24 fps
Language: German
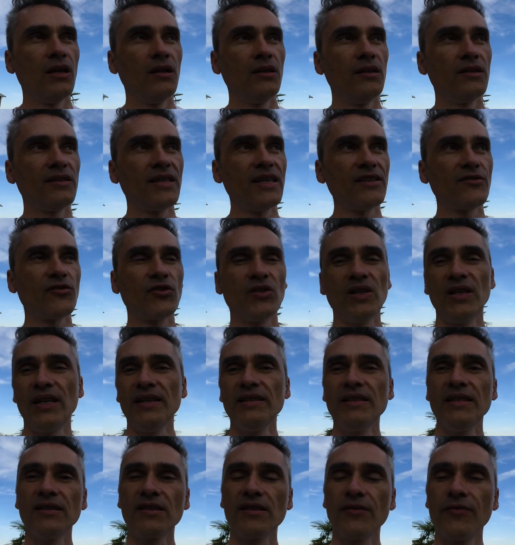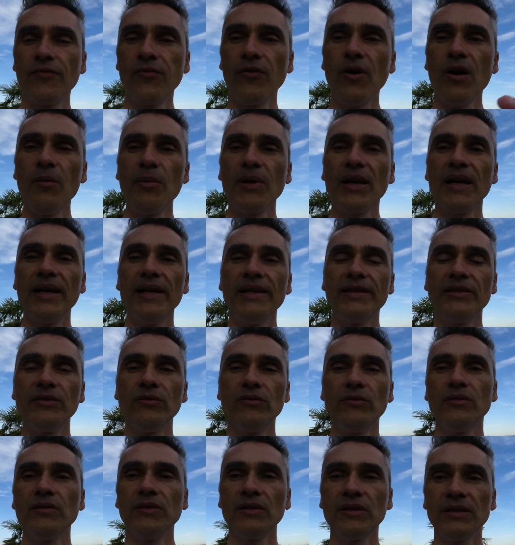Das heißt schon allein die ganze
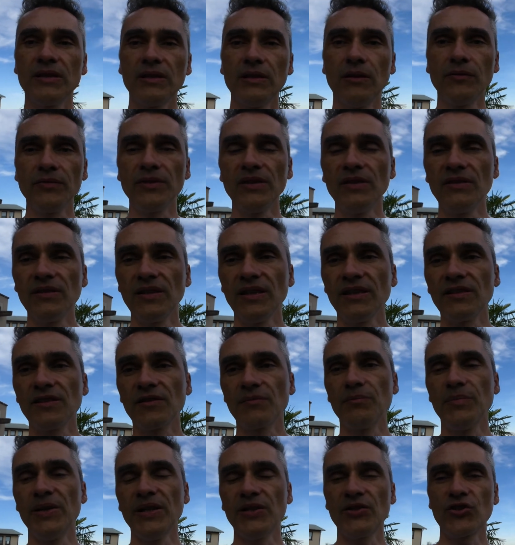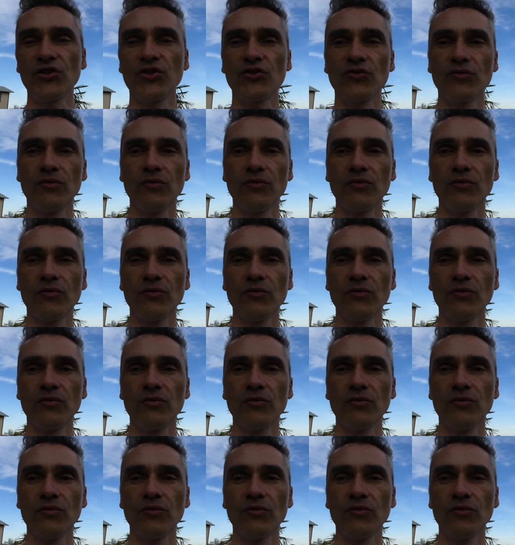Vorbereitung äh, auf diesen ganzen Pitch,